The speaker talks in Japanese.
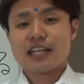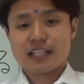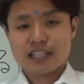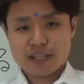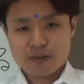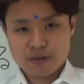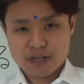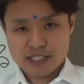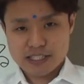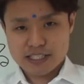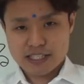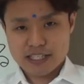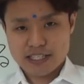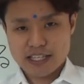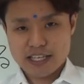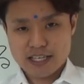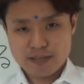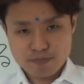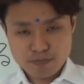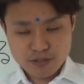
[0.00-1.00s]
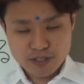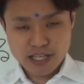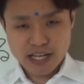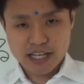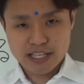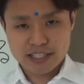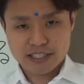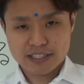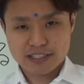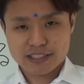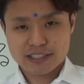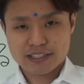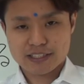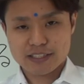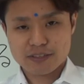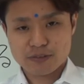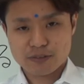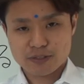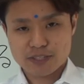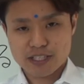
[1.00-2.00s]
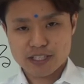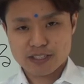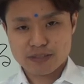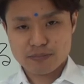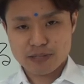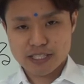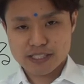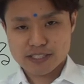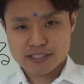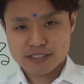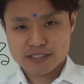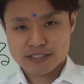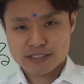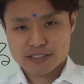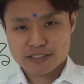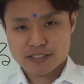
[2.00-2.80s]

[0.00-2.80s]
手を重ねて1分間手を置いていきます